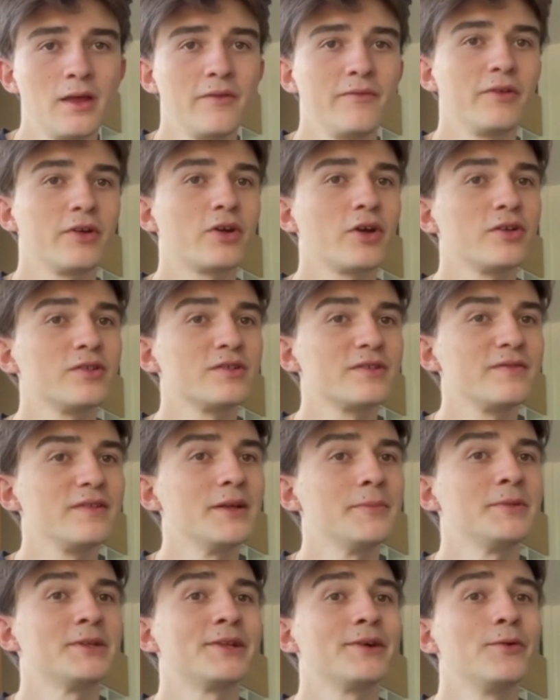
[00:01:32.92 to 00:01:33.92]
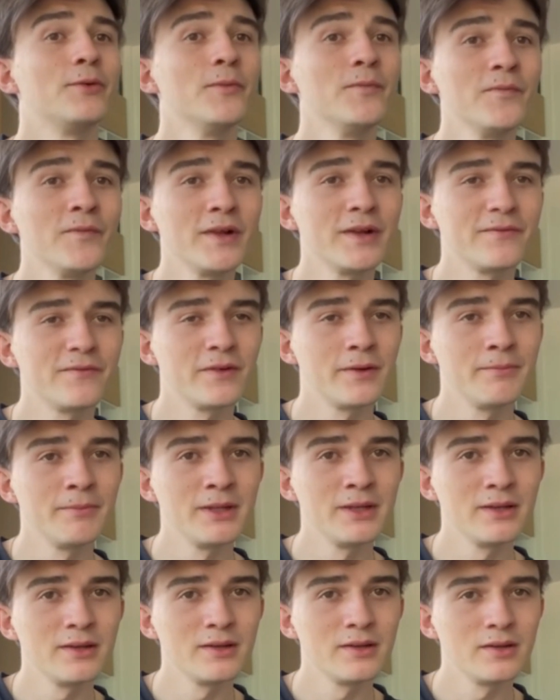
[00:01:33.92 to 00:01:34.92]
Wir können uns wieder mit der Umwelt
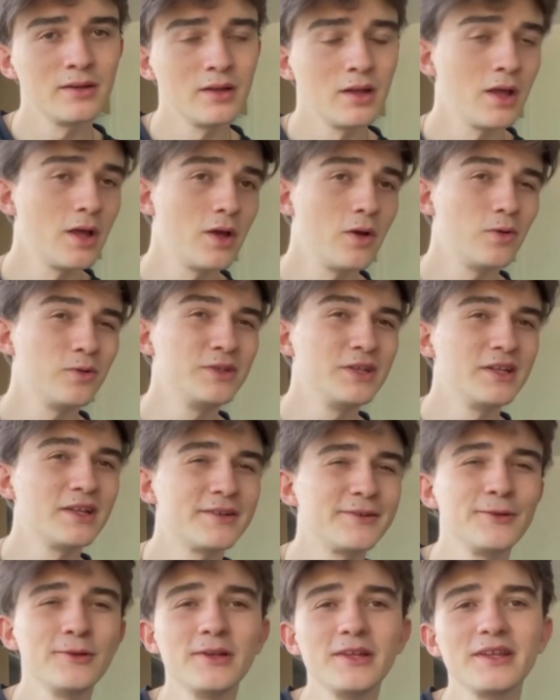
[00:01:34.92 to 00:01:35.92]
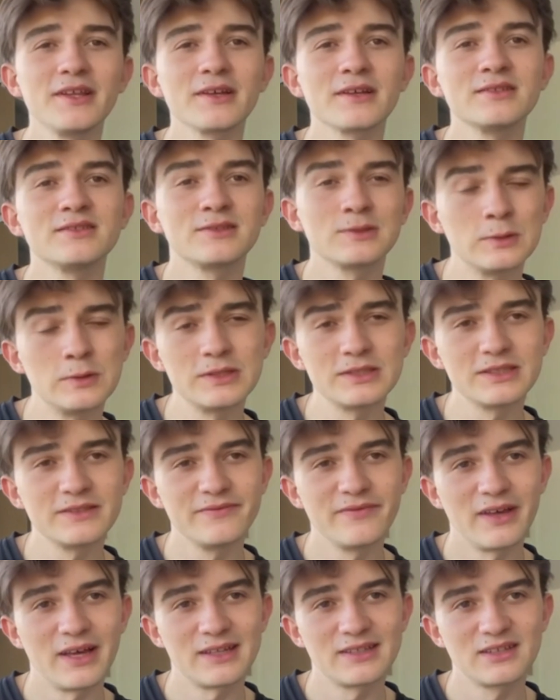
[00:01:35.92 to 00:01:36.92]
verbinden und die natürlichen
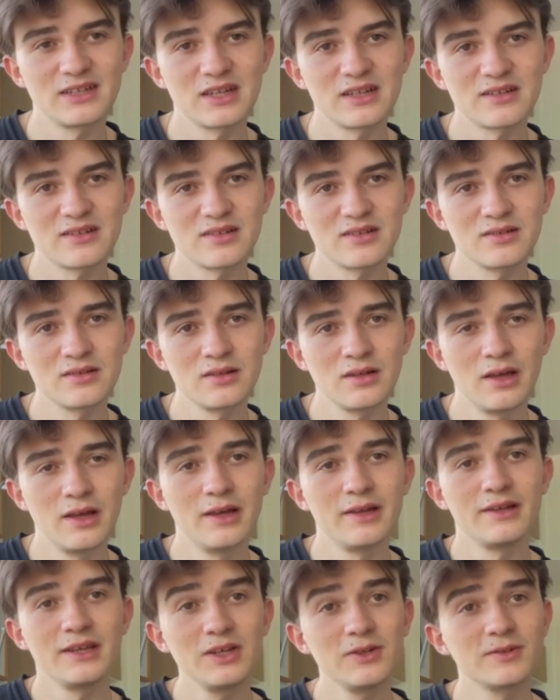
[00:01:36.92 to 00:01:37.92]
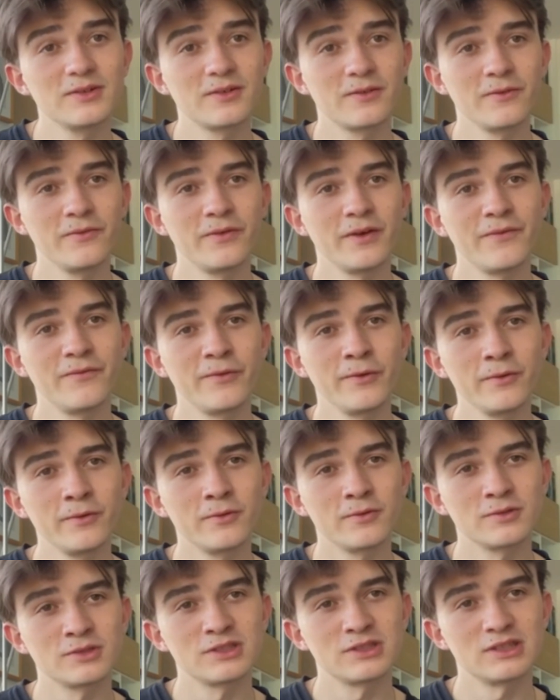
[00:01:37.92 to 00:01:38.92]
Ressourcen wertschätzen, die uns zur
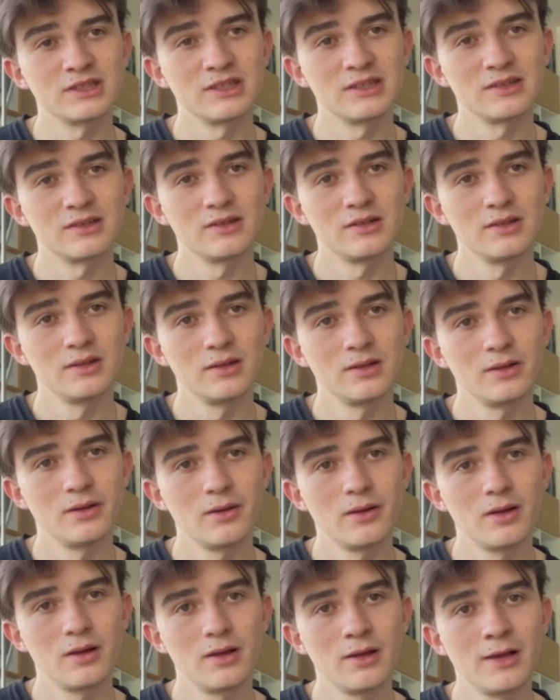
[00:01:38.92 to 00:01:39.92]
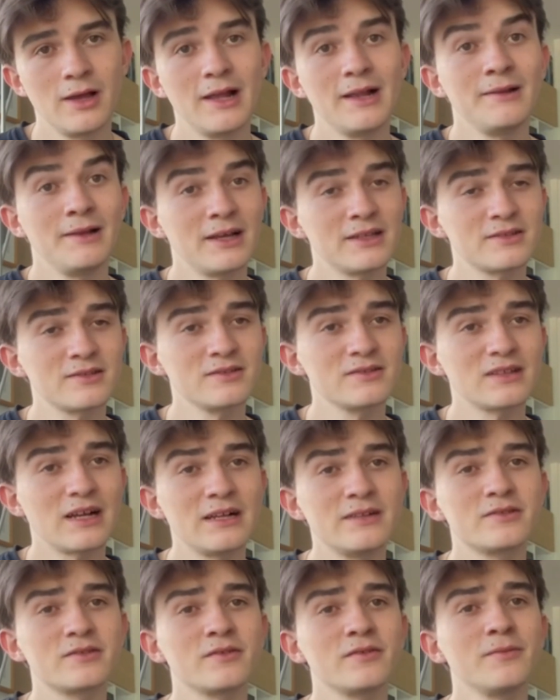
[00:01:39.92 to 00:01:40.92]
Verfügung stehen. Lasst uns
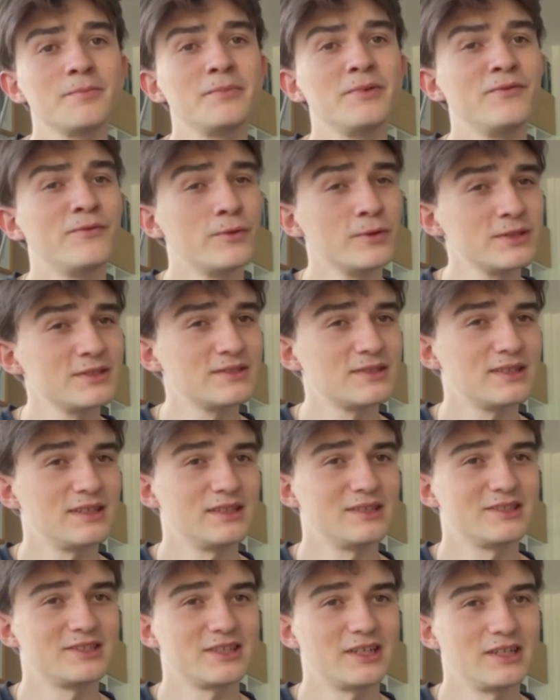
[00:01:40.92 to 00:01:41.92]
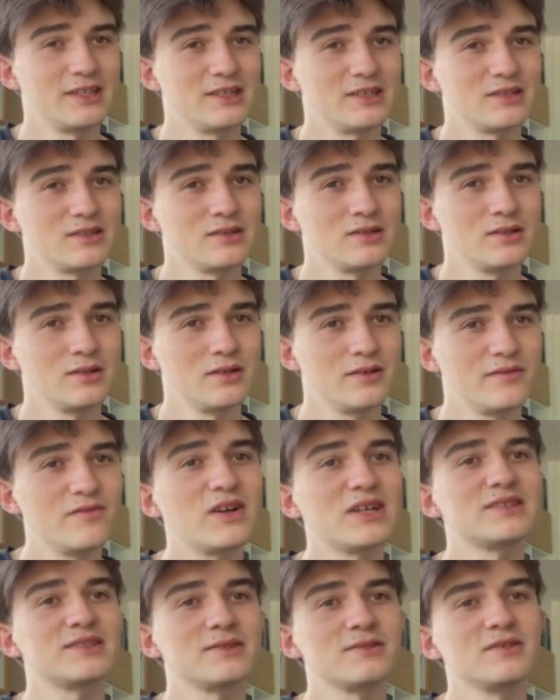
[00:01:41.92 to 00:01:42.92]
also bewusster entscheiden,
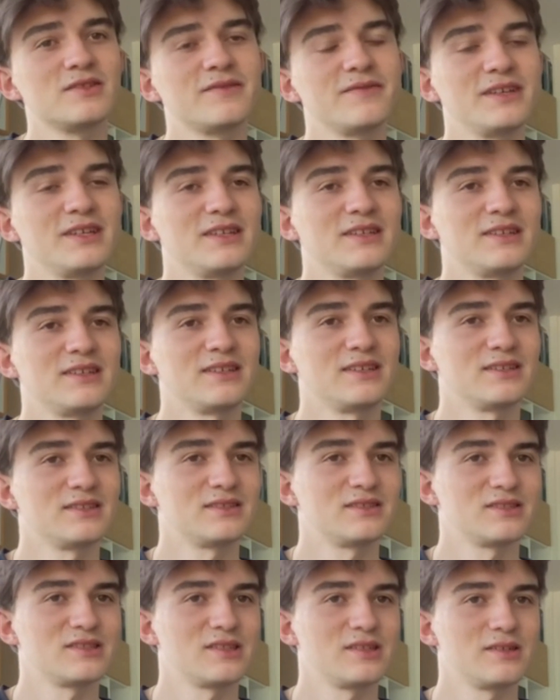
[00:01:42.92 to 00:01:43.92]
was uns wichtig ist.